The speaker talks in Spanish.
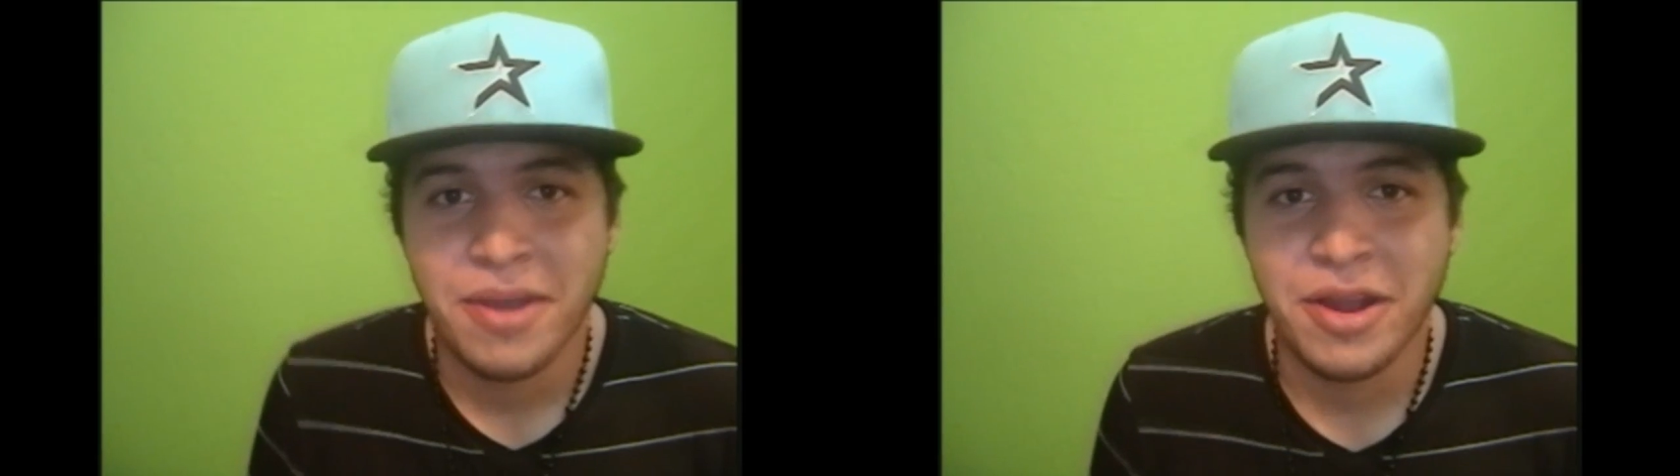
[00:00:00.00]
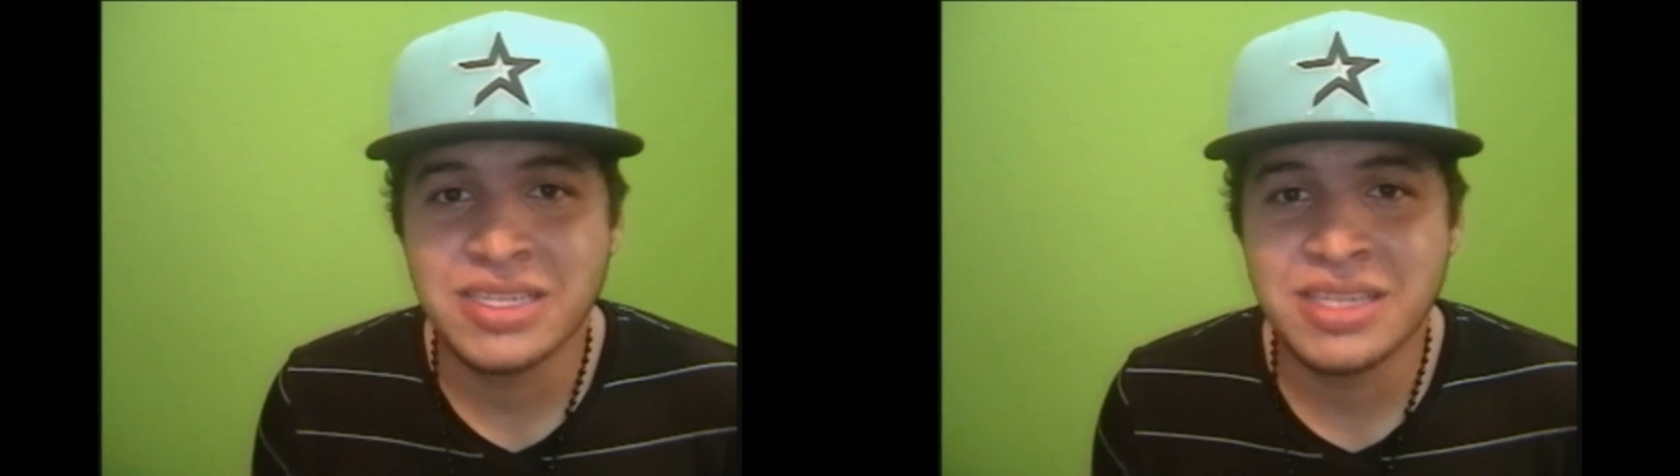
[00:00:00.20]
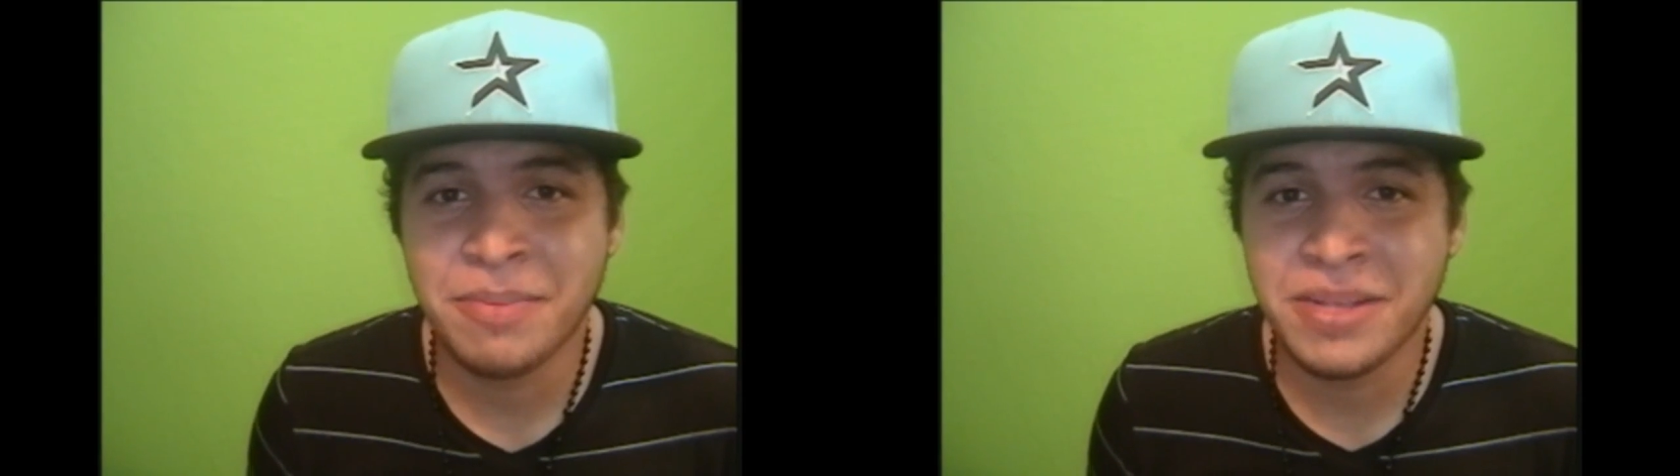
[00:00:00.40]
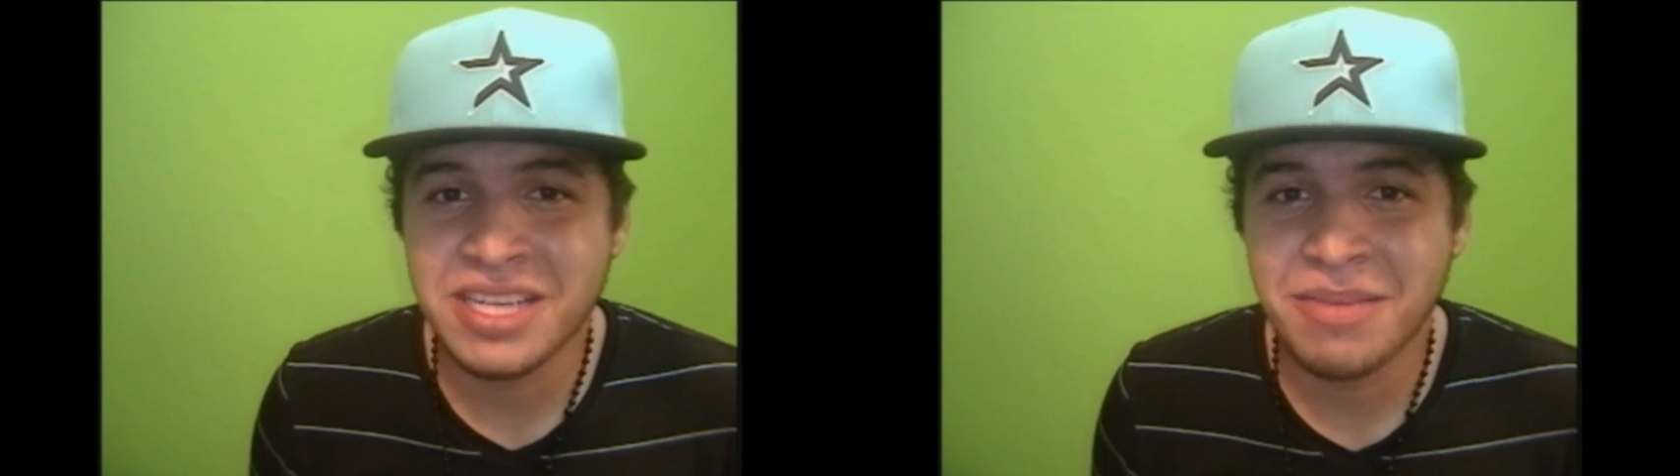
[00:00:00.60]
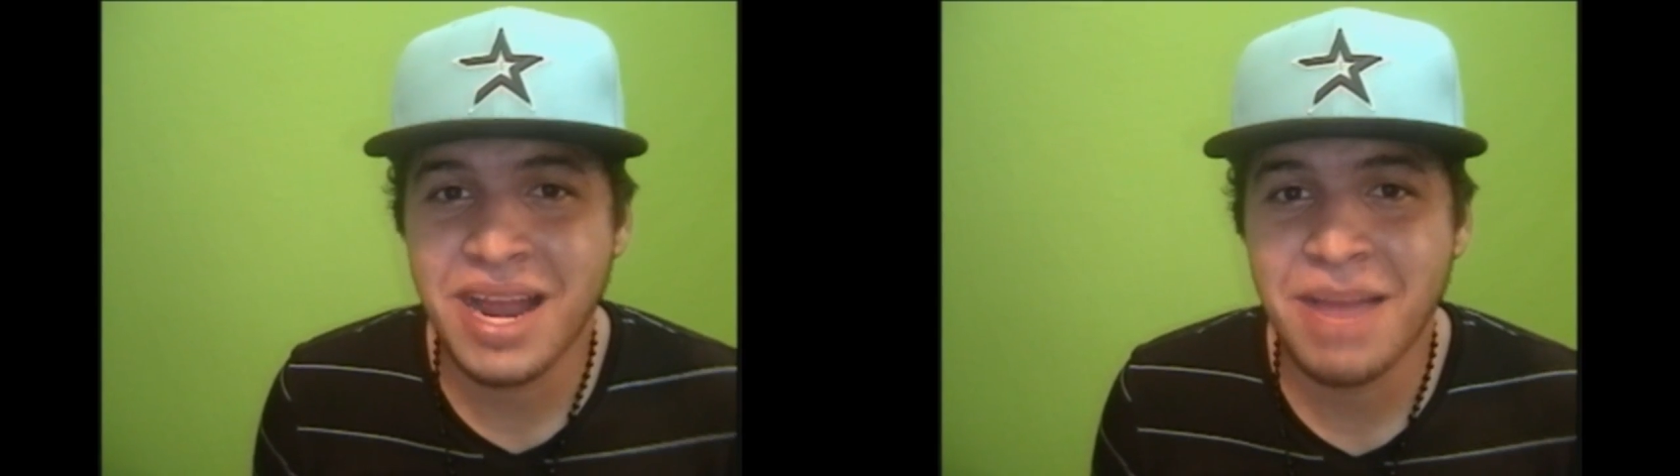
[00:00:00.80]
Pero este
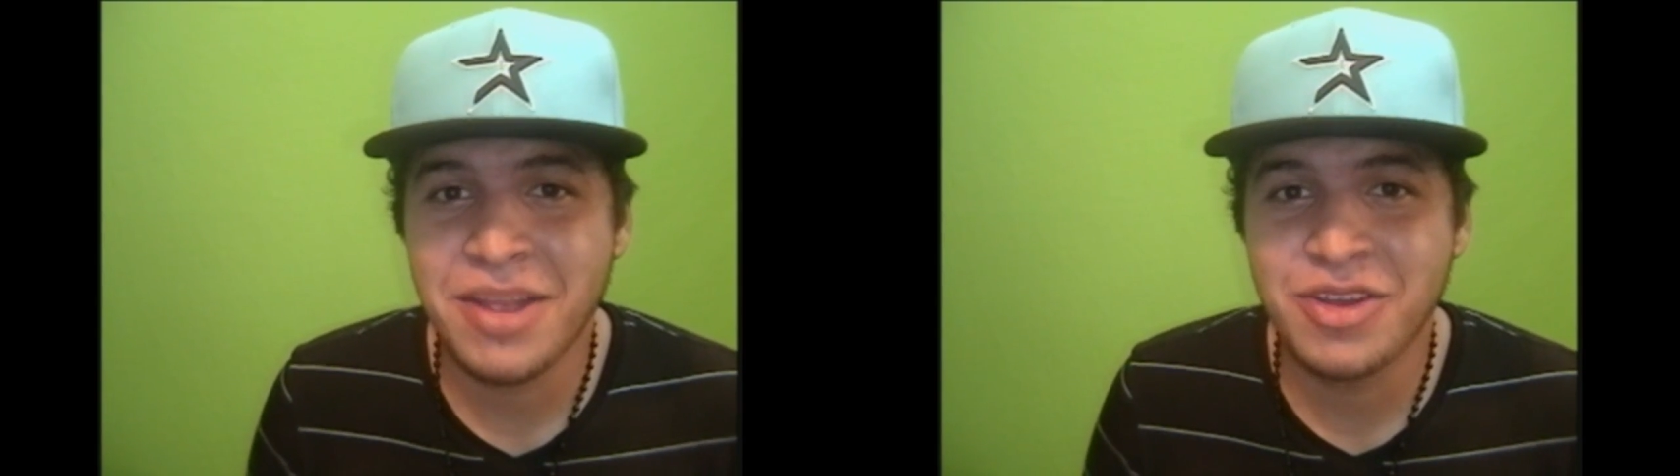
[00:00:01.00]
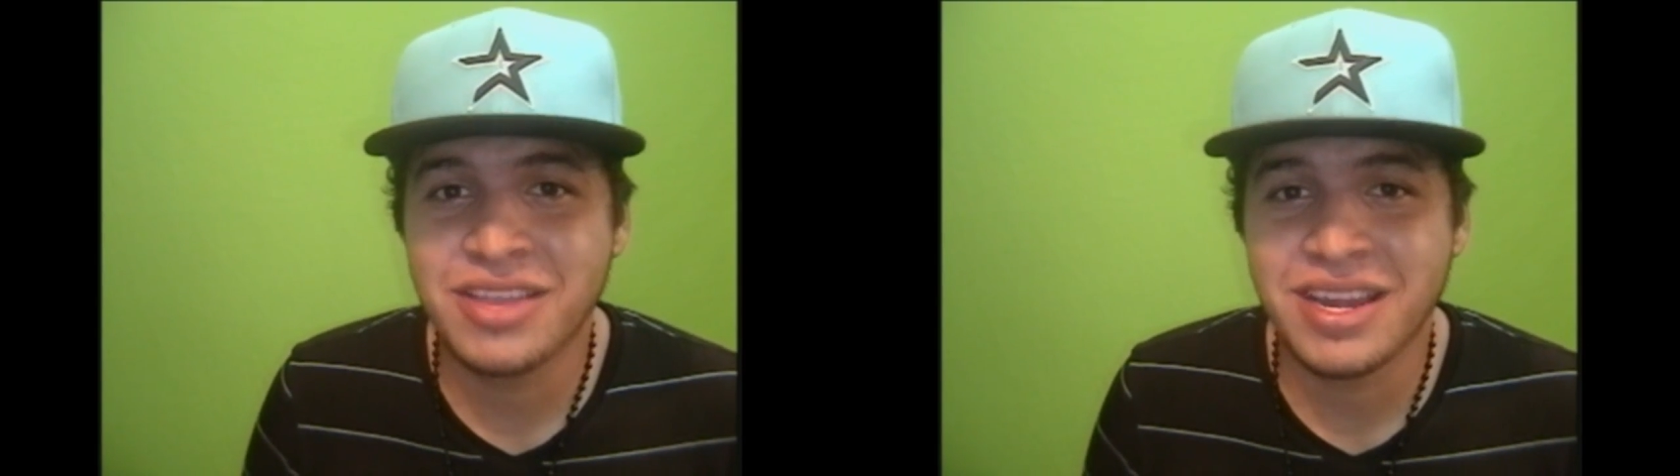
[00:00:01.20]
pinche mal amigo